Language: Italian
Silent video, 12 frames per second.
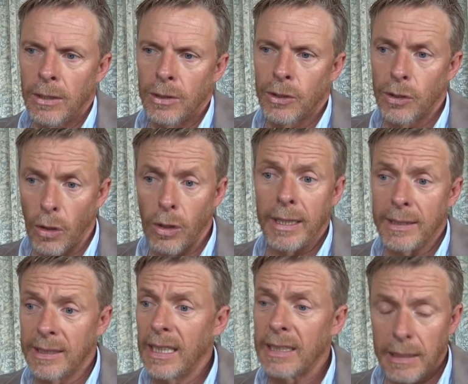so che
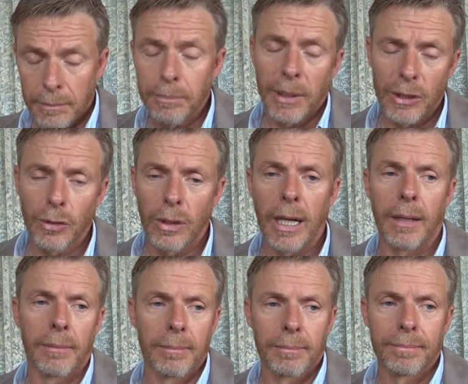siete persone
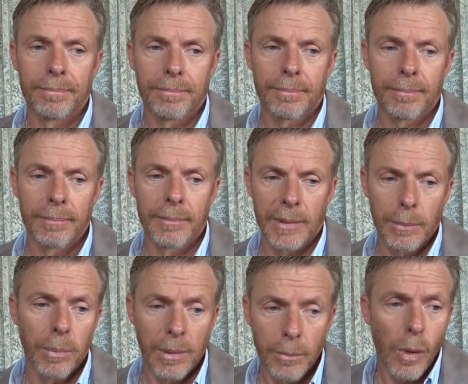di,
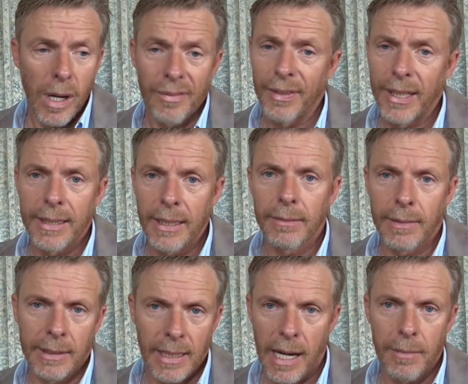in buona fede
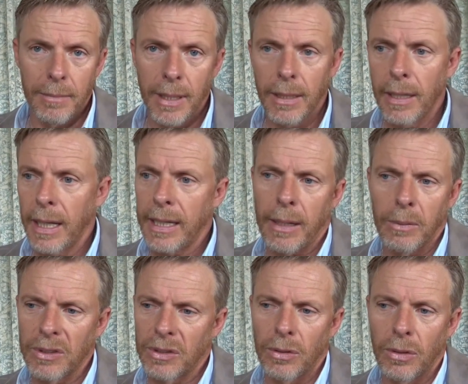entrambi e che
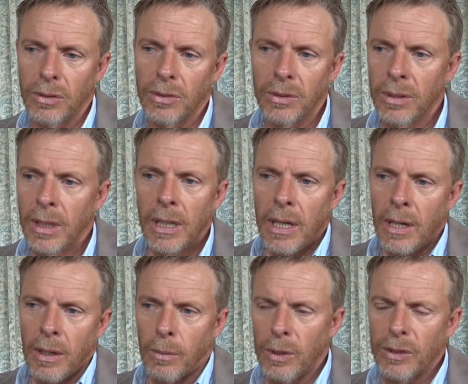questo,
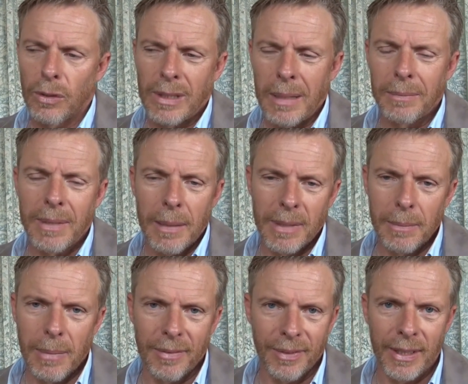questo tam tam
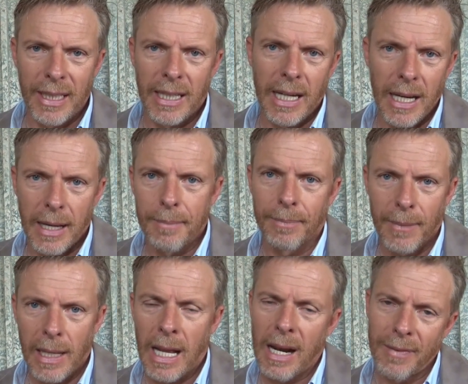debba finire
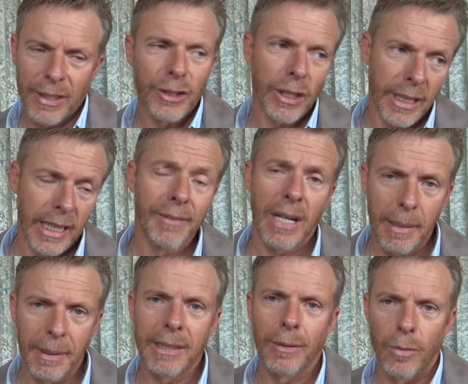alla faccia di chi
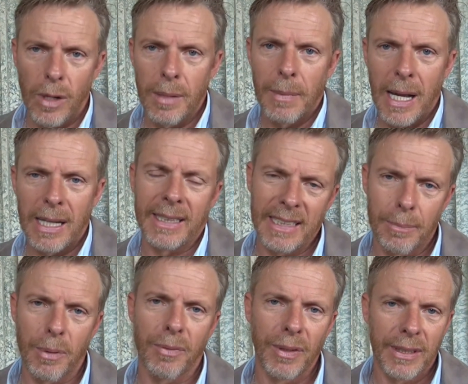veramente vuole male e si
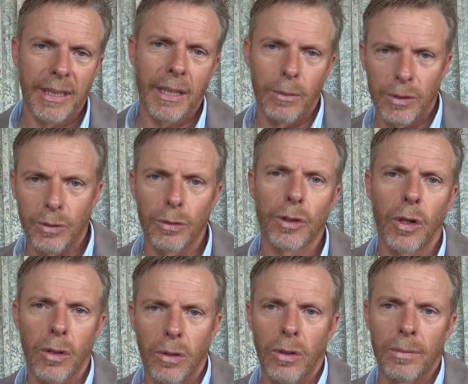approfitta di questo
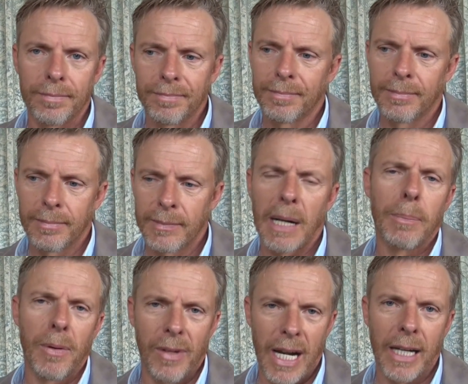gioco tra
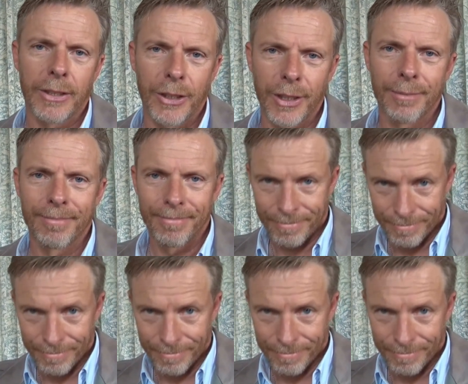poveracci.